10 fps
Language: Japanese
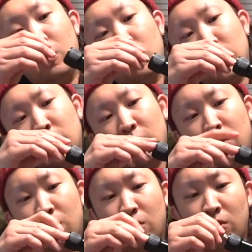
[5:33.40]
こちらの
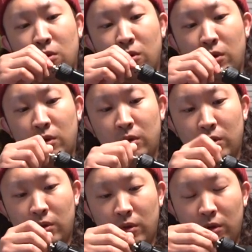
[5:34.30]
方を
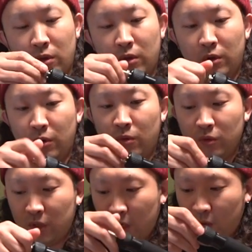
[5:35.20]

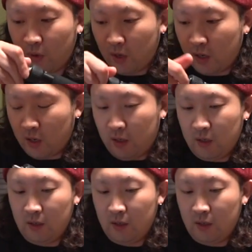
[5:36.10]
両サイドから、